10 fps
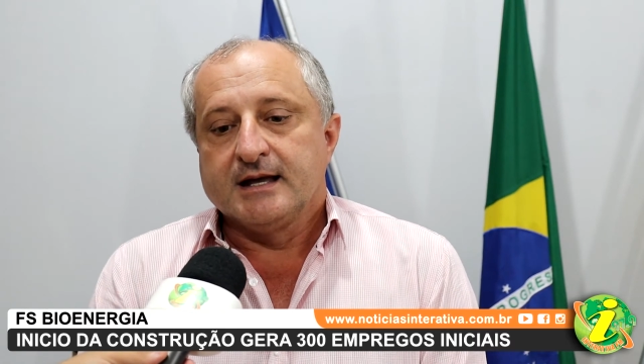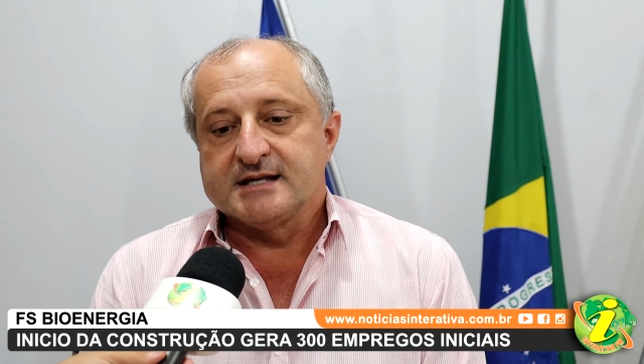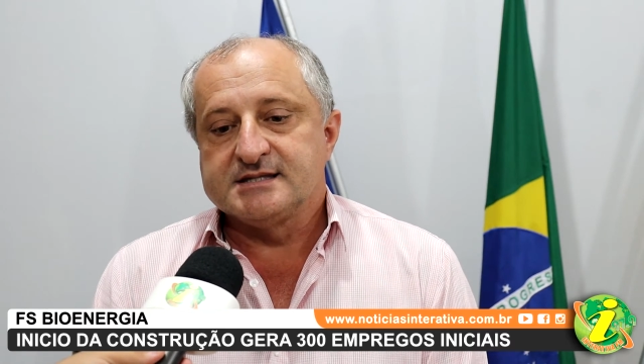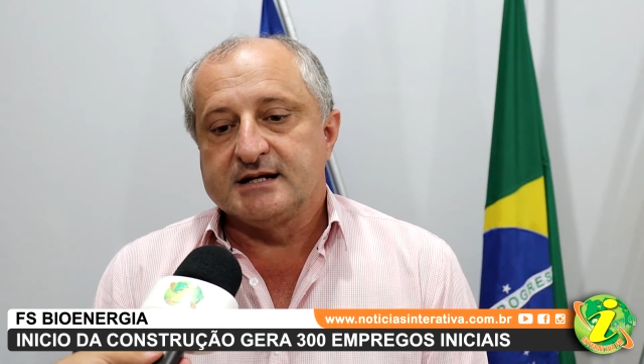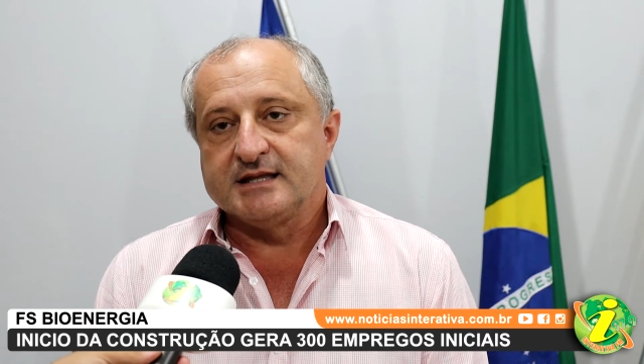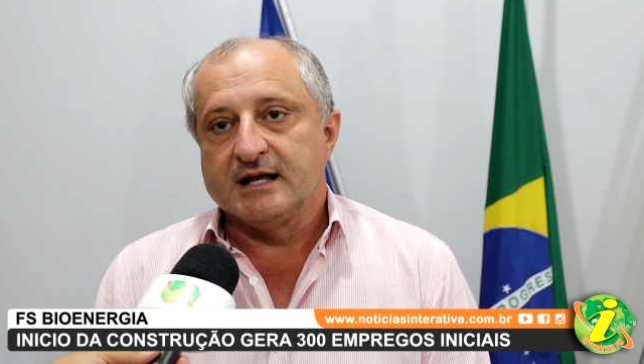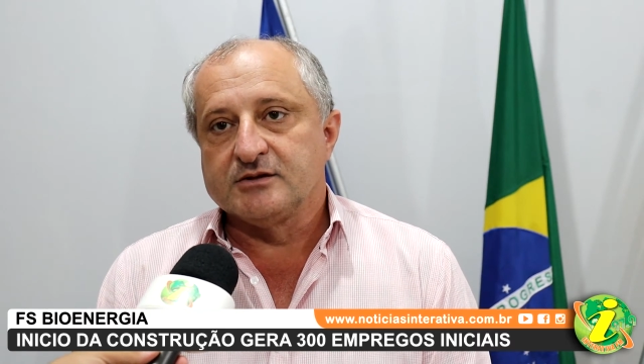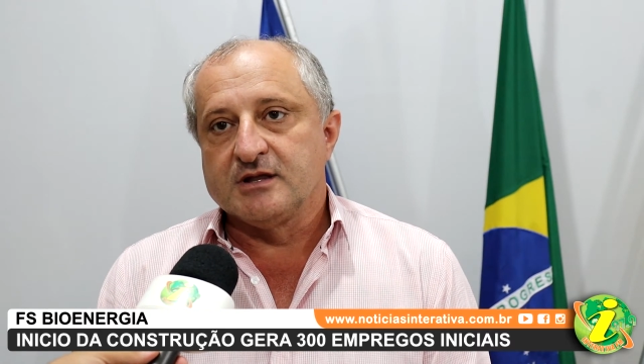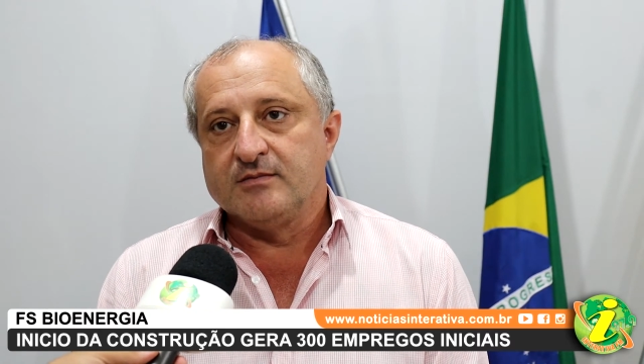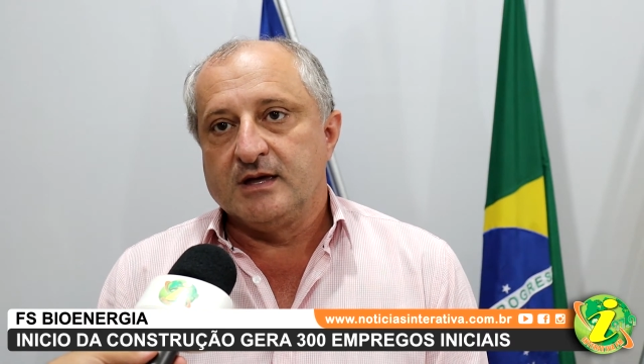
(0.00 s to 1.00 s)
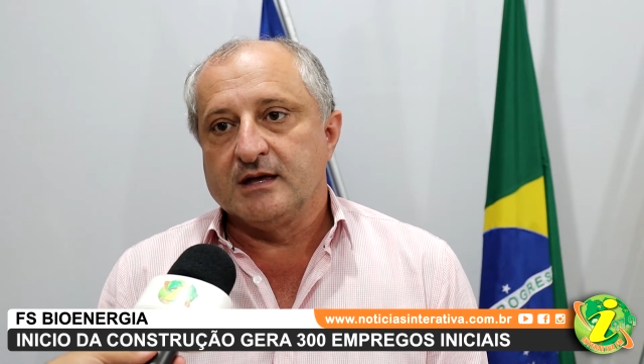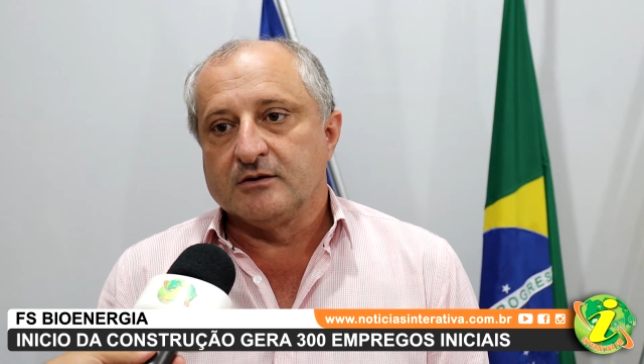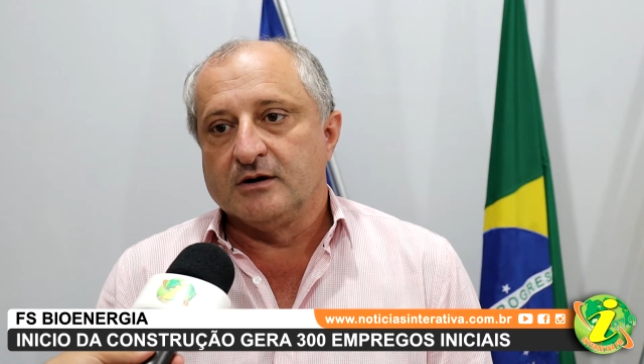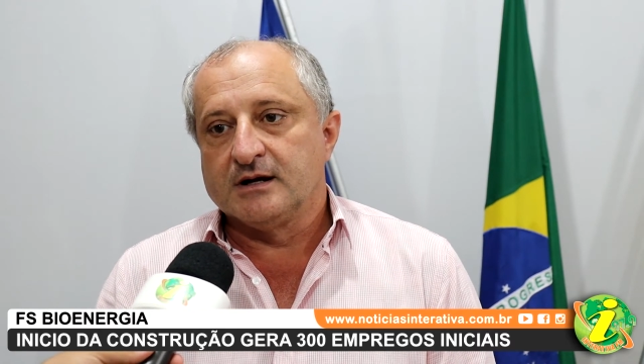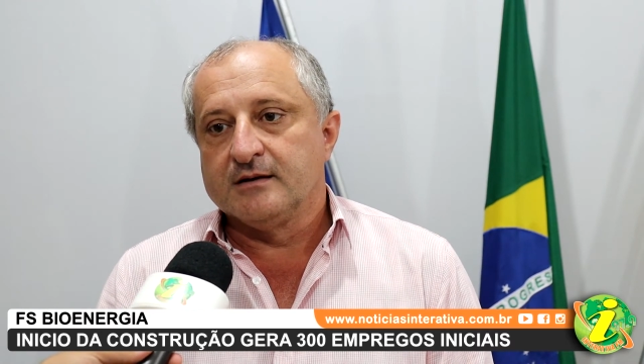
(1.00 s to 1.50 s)
acertado também
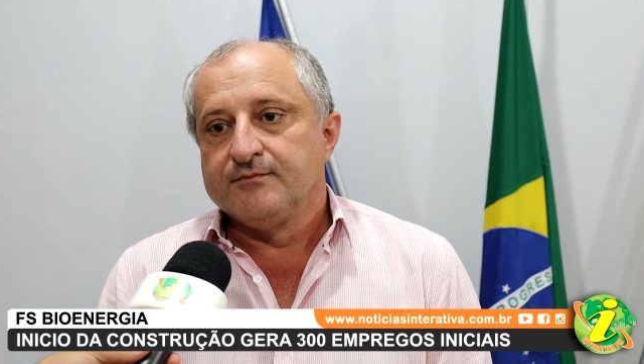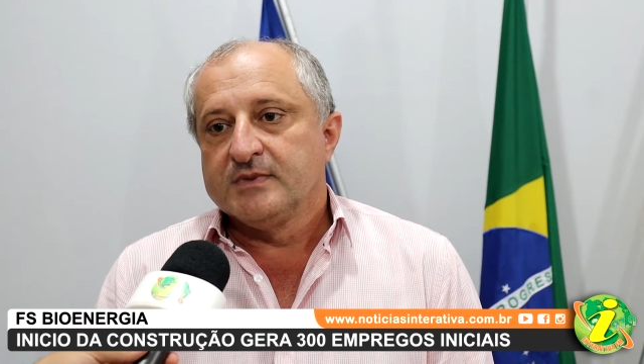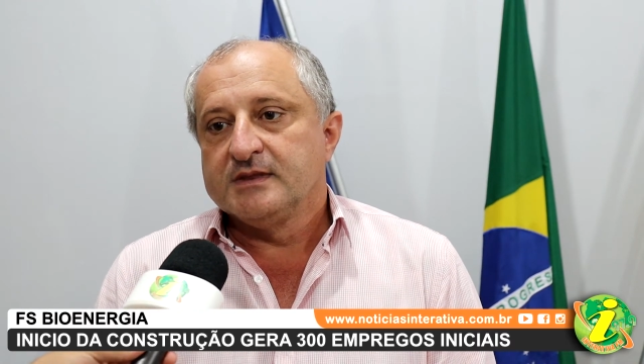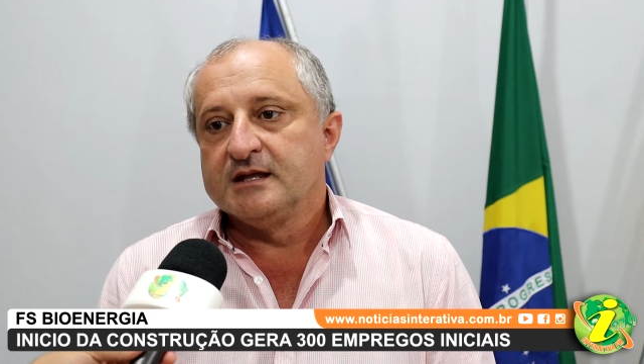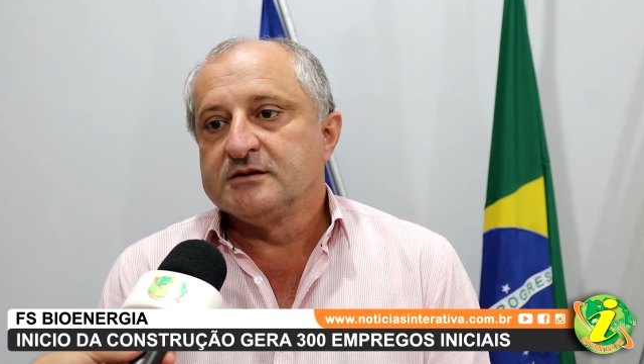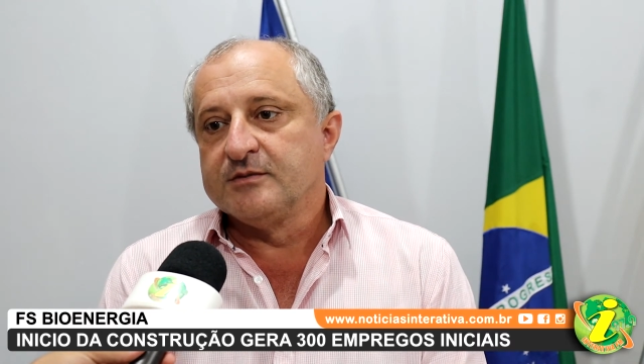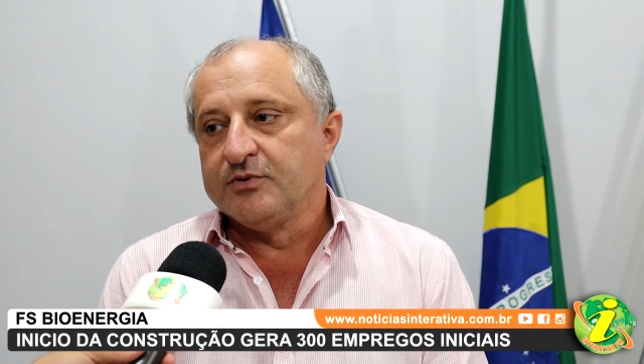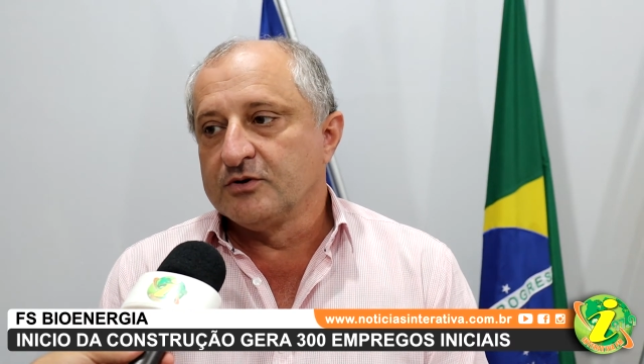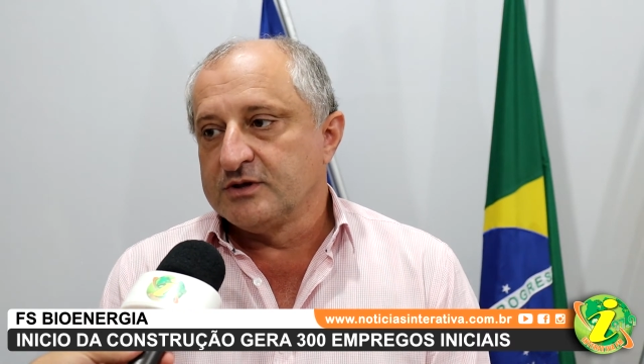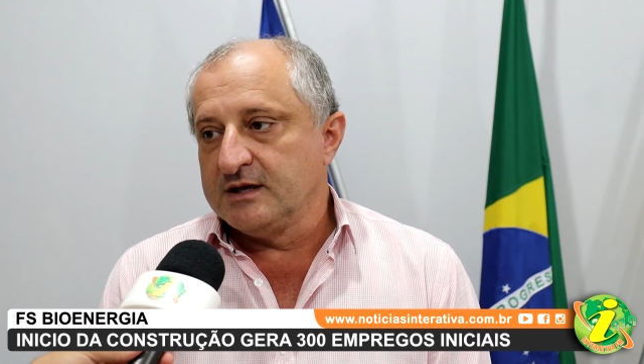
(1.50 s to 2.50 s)
agora dentro de pouco